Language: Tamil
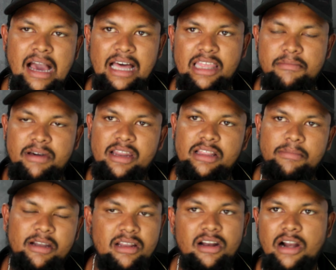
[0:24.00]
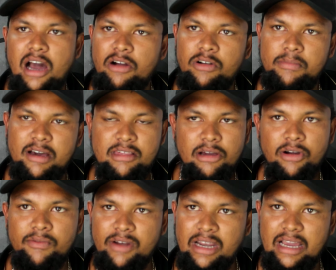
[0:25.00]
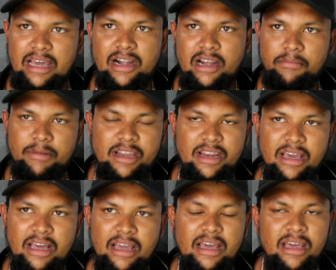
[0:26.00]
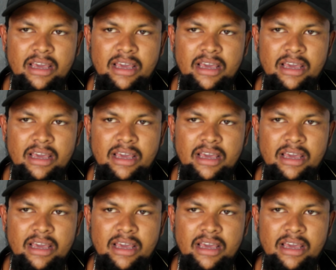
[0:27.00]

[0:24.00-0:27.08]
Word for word: அதே மாதிரி இந்த படத்தில் ராகுல் பாஸ் அவங்க வில்ல கேரக்டரில் பண்ணியிருக்காங்க